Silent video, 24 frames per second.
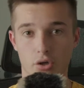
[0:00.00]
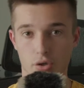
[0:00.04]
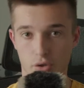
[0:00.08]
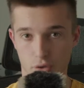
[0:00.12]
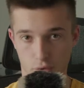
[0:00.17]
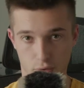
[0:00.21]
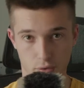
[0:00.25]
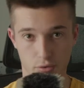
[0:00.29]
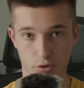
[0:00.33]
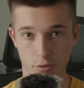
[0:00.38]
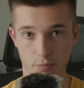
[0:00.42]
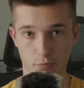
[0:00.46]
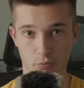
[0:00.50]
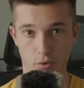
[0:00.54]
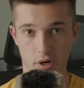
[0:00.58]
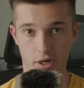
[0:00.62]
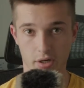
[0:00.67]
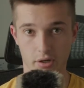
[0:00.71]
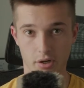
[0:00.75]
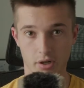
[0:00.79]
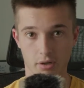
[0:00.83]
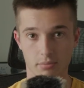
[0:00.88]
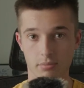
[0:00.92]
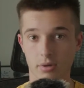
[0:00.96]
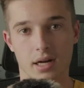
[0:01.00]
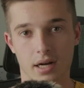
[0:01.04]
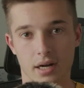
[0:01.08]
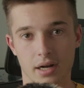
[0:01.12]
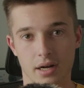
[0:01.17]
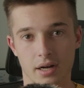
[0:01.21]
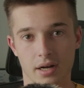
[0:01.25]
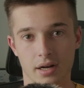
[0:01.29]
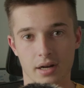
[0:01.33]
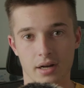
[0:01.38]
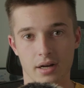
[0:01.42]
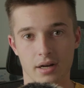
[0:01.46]
YouTube.com,
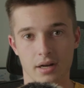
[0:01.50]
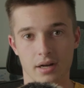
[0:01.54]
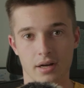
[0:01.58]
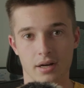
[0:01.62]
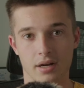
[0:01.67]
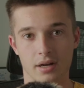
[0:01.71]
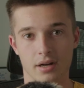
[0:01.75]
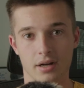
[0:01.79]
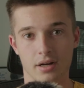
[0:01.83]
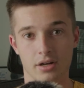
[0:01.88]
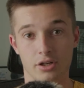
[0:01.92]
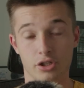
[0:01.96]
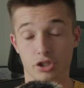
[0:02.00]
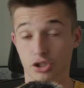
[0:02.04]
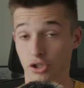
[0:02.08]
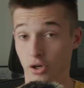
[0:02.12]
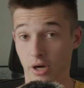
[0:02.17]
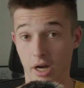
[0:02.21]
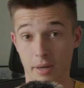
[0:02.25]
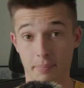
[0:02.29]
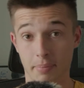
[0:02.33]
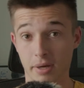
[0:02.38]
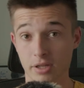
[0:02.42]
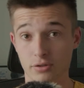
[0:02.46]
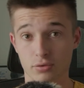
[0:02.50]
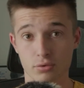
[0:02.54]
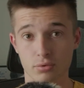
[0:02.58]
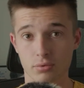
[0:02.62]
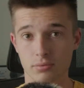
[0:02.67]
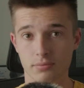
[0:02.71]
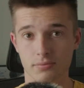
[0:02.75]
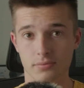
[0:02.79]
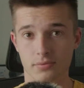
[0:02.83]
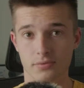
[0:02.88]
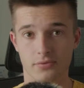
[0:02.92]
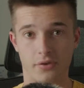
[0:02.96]
euh, j'aurais pas dû.
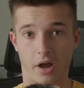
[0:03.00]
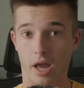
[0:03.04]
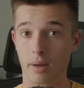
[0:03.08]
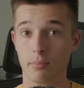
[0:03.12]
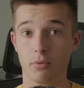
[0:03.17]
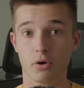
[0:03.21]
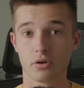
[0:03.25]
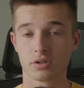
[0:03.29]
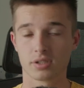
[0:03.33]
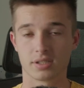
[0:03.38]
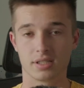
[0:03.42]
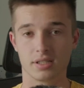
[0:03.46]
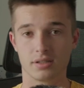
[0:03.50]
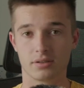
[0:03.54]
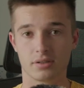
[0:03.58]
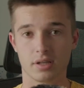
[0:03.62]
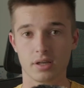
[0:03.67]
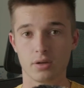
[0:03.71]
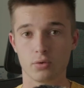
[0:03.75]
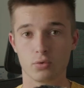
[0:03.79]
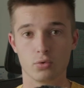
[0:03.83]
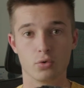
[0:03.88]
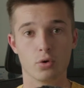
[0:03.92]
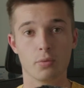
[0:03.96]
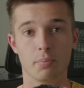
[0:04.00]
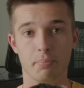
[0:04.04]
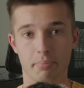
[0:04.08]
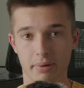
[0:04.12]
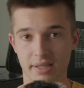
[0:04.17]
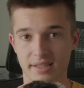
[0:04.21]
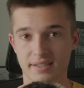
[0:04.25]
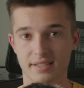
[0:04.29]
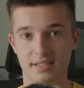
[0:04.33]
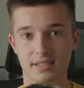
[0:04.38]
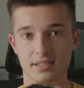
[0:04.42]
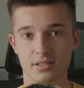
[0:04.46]
Vraiment, c'était une
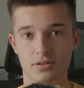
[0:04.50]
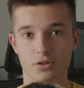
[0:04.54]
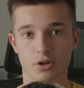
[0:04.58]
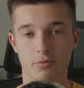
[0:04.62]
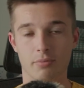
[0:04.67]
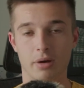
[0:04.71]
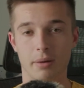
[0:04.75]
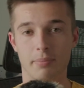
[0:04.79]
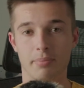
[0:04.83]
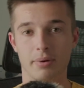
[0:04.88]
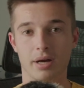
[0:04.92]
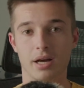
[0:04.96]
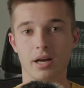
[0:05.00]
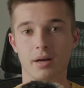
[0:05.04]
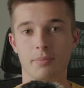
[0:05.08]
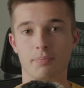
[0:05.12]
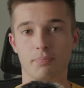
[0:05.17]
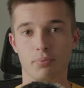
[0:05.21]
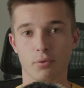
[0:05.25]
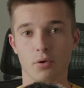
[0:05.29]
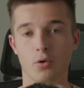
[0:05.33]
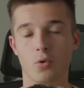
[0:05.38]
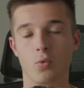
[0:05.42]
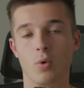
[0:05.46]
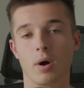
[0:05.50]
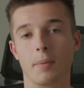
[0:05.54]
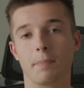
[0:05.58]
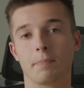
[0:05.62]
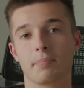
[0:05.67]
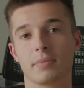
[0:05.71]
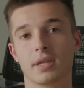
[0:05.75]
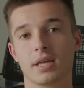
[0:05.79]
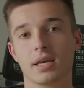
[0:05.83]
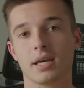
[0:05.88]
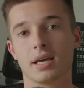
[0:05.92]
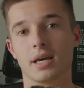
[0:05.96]
bêtise de ma part. Pourquoi
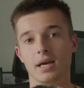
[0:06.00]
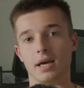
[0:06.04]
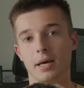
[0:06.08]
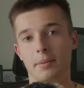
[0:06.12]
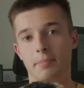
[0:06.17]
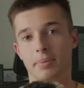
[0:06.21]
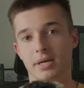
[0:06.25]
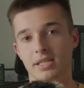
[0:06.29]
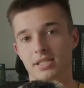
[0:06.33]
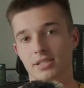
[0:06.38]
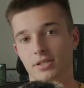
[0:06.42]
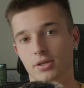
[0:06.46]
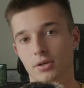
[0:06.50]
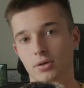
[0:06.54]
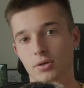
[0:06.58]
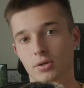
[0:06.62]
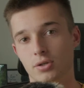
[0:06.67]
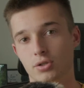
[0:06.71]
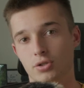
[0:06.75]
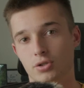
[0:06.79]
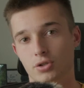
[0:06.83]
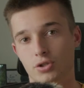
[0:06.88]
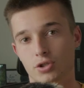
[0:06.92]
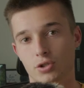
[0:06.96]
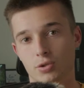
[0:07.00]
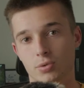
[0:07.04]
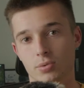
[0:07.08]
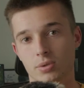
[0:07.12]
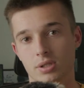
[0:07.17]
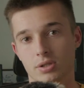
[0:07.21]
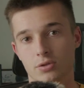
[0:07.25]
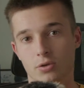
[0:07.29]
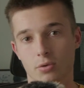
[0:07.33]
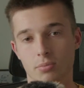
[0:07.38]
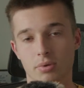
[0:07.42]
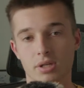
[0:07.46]
Parce que je
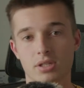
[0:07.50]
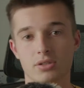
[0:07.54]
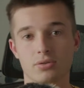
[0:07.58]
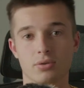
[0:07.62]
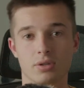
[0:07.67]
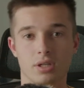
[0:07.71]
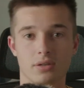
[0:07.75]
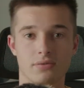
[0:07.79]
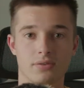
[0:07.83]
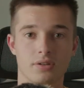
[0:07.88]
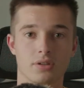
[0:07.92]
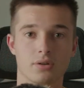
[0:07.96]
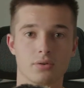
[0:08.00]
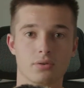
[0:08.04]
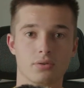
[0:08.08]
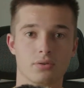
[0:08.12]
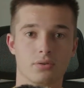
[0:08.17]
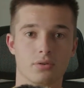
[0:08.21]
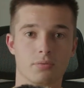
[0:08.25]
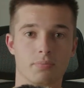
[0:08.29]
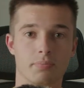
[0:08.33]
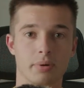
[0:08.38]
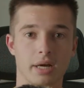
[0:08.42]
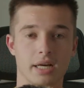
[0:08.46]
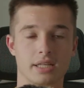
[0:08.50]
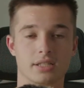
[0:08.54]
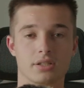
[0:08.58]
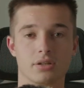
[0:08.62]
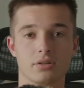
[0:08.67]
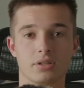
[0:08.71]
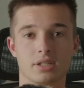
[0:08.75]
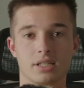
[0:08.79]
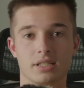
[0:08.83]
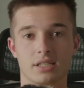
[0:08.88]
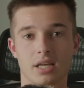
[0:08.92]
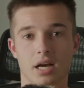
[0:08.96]
suis tombé sur des vidéos de
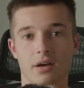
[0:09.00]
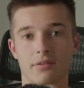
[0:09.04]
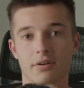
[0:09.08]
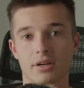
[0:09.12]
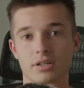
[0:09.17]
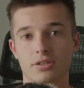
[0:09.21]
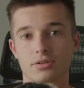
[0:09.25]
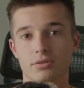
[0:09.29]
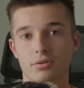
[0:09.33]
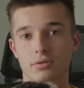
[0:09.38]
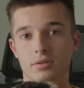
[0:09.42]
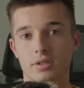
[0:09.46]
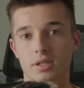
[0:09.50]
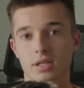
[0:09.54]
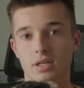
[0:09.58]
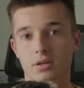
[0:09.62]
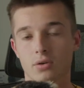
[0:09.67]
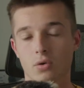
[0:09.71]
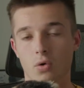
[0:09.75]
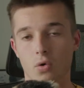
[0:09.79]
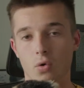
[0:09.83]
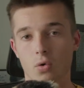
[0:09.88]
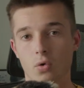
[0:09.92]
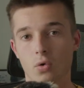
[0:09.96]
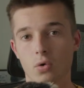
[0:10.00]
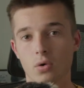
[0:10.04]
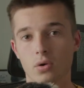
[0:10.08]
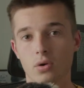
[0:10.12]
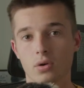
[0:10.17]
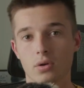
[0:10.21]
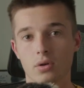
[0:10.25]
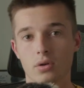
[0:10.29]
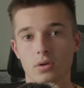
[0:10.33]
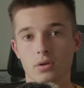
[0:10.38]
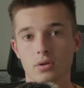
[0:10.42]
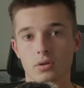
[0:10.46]
personnes qui travaillent sur des gros
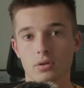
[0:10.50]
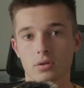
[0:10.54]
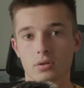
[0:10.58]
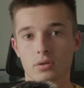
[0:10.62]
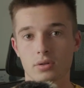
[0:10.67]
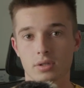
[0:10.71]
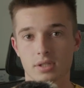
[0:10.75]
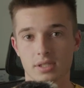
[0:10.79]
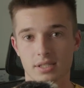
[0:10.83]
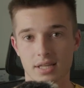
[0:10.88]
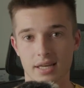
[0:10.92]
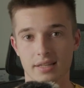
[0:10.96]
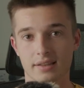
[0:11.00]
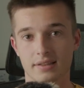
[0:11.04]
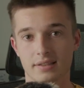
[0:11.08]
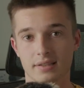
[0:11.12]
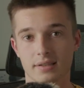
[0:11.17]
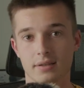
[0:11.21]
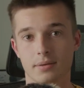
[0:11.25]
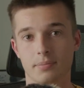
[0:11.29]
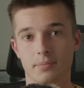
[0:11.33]
sets.